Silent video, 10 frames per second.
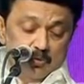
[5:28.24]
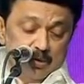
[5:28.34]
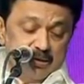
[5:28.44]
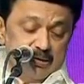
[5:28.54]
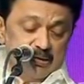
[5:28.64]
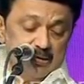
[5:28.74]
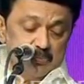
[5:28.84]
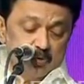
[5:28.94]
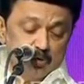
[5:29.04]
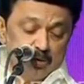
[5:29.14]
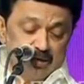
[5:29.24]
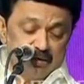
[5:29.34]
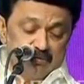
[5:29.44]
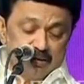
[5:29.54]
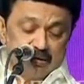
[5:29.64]
தொடக்கநிலை புத்துணை
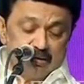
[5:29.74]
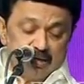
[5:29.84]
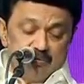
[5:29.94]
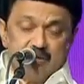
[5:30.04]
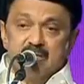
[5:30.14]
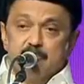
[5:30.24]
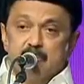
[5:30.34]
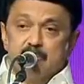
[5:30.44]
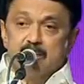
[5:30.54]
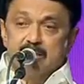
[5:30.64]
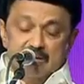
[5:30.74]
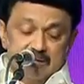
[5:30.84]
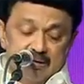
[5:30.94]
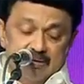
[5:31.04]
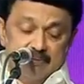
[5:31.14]
நிறுவனங்களுக்காக வழங்கப்படும்
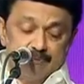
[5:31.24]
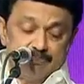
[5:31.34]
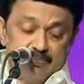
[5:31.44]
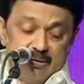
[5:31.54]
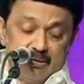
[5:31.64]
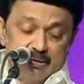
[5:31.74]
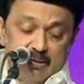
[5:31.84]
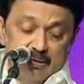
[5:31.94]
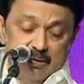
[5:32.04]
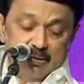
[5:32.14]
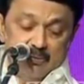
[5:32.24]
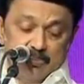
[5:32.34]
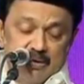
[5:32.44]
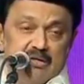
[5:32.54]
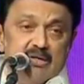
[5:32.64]
மானியங்களில்
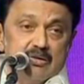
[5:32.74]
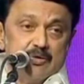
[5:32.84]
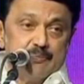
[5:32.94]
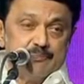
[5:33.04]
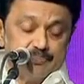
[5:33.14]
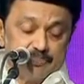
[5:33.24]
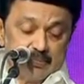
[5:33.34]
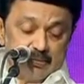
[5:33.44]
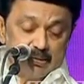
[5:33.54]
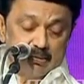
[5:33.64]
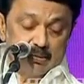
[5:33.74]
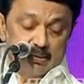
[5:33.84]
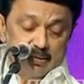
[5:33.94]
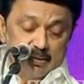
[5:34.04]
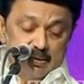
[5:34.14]
பெண்களுக்கும்
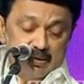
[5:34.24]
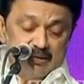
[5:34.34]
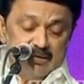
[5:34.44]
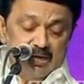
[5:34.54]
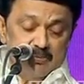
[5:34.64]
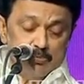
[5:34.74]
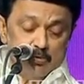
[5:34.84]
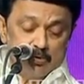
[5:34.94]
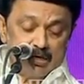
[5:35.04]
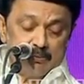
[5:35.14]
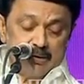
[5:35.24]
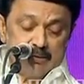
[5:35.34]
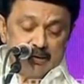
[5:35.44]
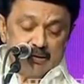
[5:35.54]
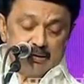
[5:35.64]
இரண்டாம் மூன்றாம்
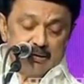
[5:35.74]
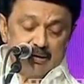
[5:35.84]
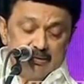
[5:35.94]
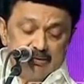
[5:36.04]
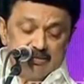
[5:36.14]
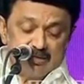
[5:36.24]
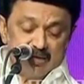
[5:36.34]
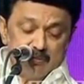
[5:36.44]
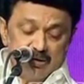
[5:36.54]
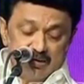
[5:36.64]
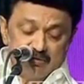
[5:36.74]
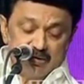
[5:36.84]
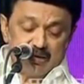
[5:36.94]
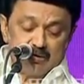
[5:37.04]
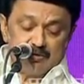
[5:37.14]
கட்ட நகரங்களில் இருந்து செயல்படும்
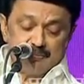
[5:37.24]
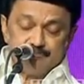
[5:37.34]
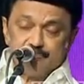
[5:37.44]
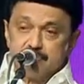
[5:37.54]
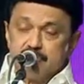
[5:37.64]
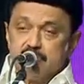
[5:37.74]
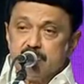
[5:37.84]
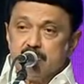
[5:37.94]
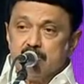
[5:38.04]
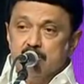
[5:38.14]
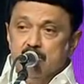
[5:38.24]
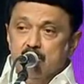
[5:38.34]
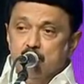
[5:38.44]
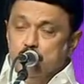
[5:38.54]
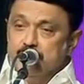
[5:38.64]
நிறுவனங்களுக்கும்
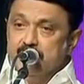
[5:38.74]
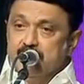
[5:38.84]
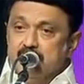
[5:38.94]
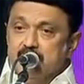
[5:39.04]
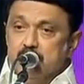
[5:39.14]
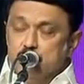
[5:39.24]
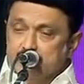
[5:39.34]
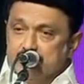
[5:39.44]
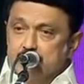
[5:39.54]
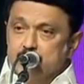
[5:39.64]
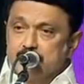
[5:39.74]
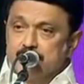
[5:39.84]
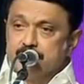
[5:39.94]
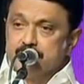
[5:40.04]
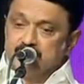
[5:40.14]
உரிய
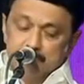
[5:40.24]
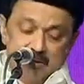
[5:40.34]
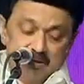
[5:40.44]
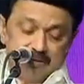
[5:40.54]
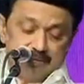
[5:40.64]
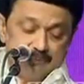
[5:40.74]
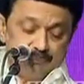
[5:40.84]
முக்கியத்துவம் தரப்படுகிறது